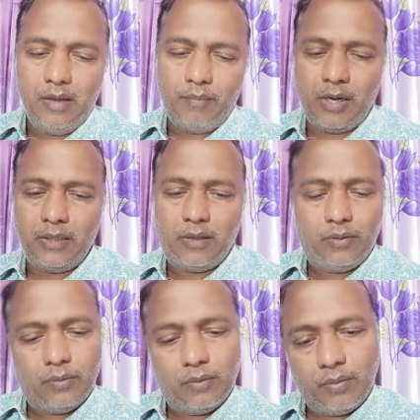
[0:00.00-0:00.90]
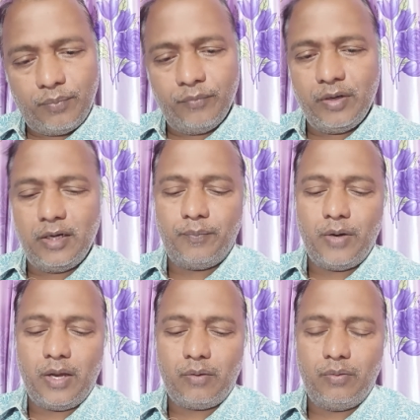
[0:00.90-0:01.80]
మంటలు వీళ్ళ లిప్
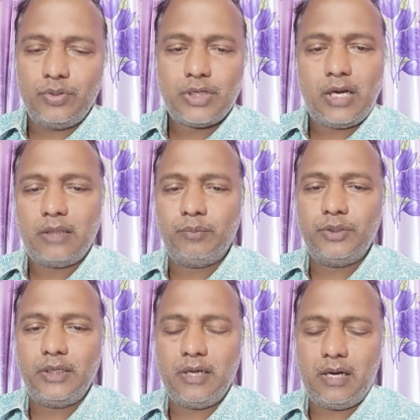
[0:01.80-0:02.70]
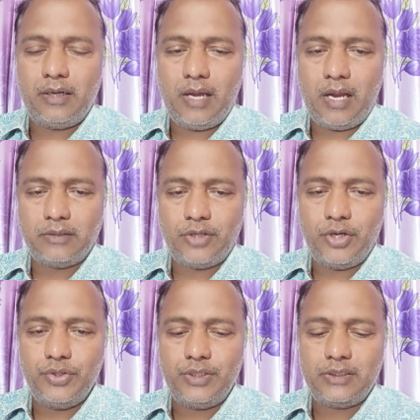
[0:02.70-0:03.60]
లాక్లు చాలా అద్భుతంగా అంటే ఆ
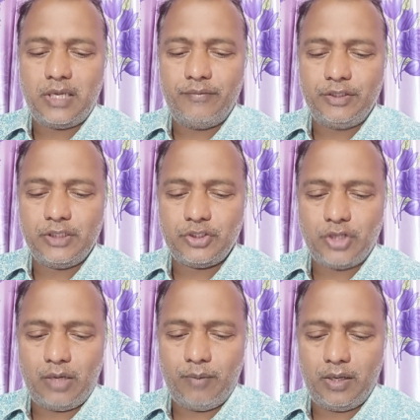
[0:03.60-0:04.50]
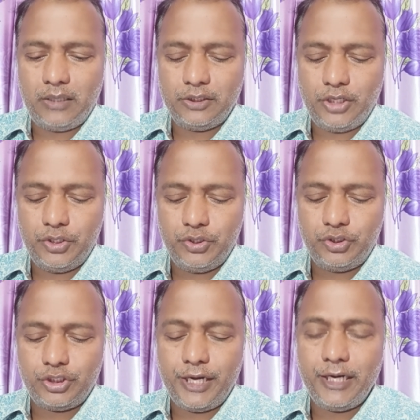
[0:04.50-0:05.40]
సెడ్యూసింగ్ సన్నివేశాలు చాలా బాగా అంటే సెడ్యూస్
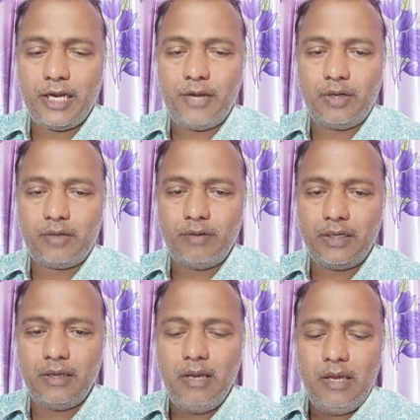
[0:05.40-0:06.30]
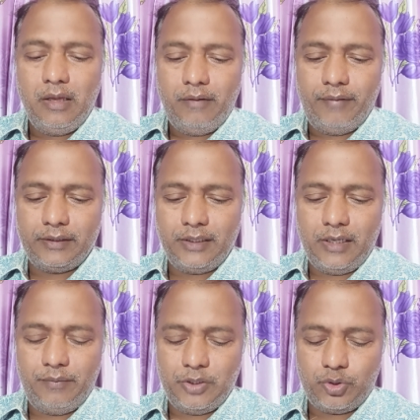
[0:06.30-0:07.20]
ట్రైనింగ్ అయినటువంటి వ్యక్తిగా
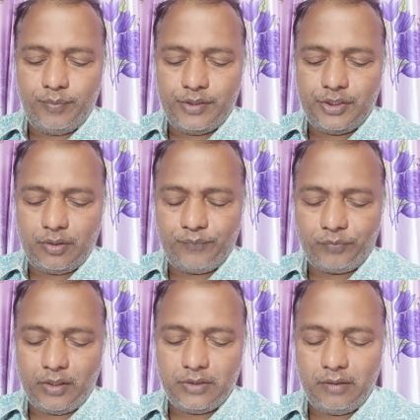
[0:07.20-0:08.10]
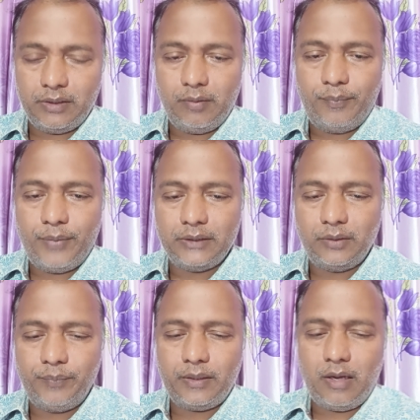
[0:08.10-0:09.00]
ఈమెను చూపించారు తర్వాత ఏమో భర్త
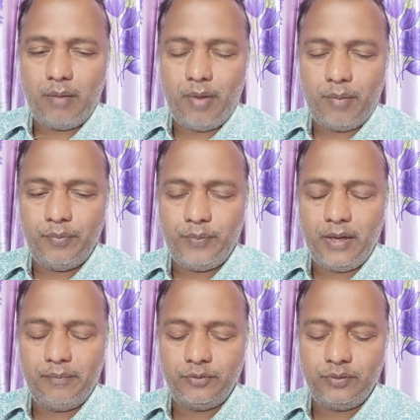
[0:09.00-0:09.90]
ఎట్లా అభిప్రాయం